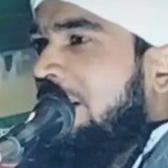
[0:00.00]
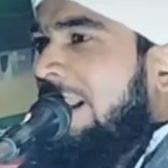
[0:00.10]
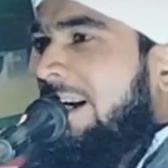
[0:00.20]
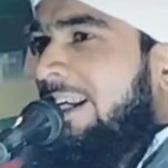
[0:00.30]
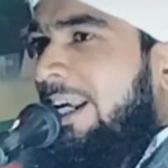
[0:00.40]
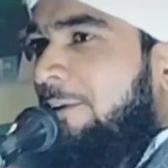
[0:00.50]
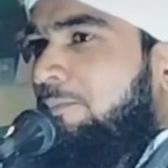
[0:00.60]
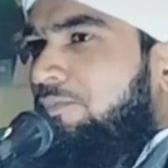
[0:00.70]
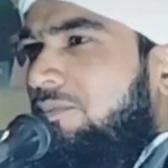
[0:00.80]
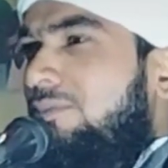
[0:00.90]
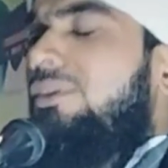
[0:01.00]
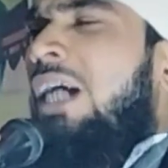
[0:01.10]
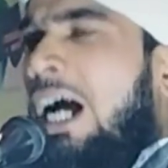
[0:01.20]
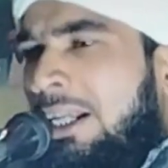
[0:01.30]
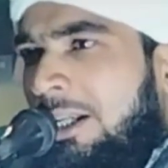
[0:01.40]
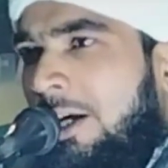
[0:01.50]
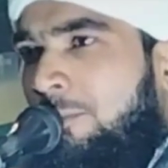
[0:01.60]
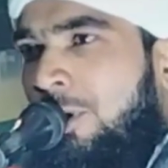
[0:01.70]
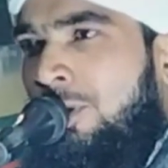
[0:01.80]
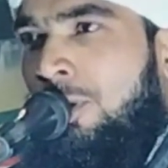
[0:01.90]
আল্লাহ কি আল্লাহ
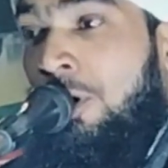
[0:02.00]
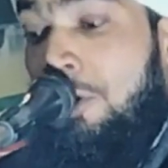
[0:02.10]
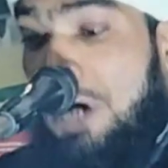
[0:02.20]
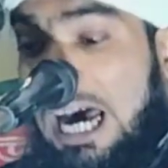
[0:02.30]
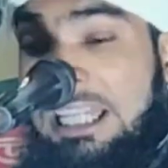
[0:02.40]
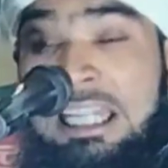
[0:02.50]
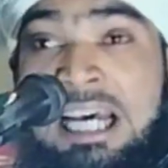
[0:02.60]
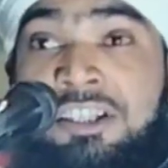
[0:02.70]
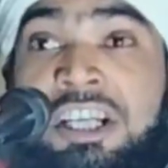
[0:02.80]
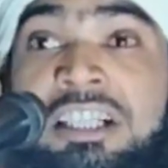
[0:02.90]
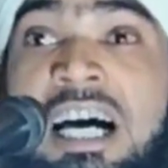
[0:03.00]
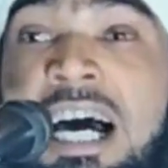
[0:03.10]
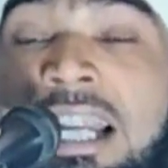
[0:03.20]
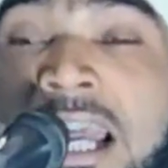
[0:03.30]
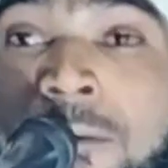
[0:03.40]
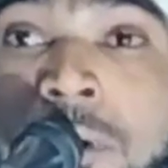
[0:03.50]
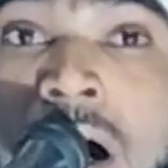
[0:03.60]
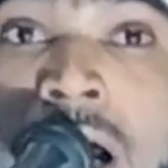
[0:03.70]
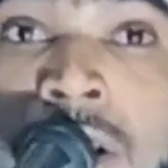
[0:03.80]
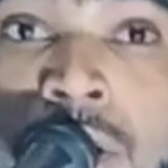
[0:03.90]
বিজোড় আল্লাহ দি জালাম
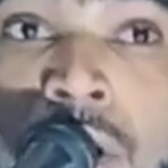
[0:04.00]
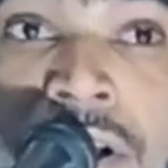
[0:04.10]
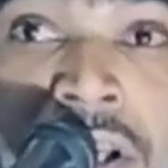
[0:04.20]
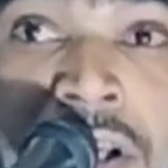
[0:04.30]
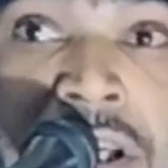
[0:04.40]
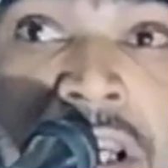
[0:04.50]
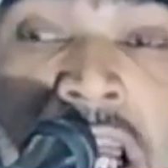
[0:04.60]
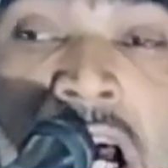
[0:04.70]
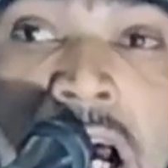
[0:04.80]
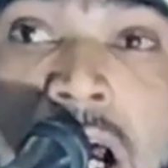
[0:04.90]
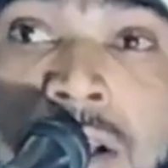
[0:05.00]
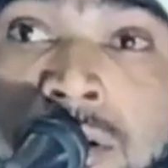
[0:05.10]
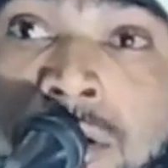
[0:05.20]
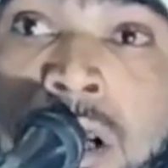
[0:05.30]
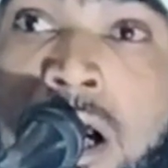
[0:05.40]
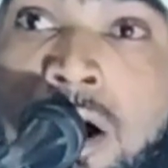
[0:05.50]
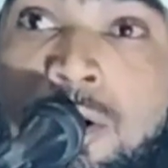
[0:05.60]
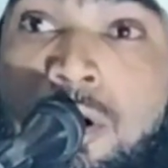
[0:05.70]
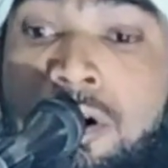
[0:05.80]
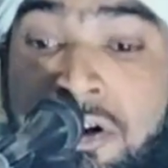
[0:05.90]
আল্লাহ ইলাহান
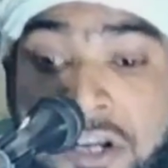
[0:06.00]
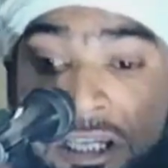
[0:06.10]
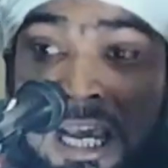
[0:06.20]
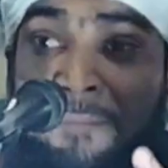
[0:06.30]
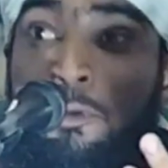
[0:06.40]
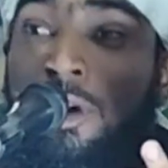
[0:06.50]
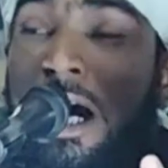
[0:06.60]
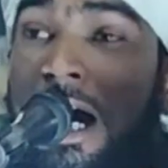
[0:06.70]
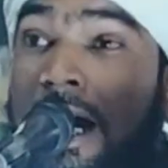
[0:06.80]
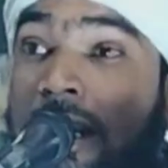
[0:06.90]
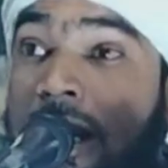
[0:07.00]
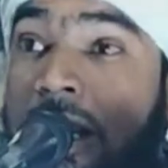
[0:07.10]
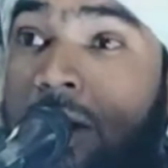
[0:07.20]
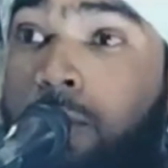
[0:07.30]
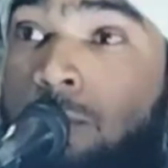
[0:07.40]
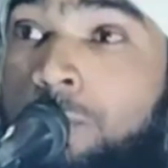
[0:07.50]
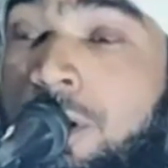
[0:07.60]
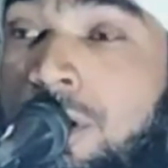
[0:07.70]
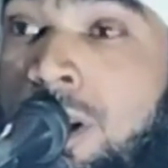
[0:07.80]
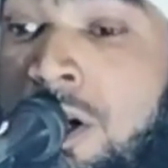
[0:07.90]
আকর লা বুরহান লাহু
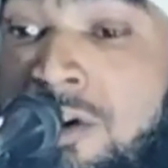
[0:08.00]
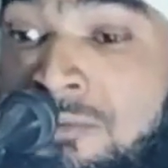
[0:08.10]
বিহি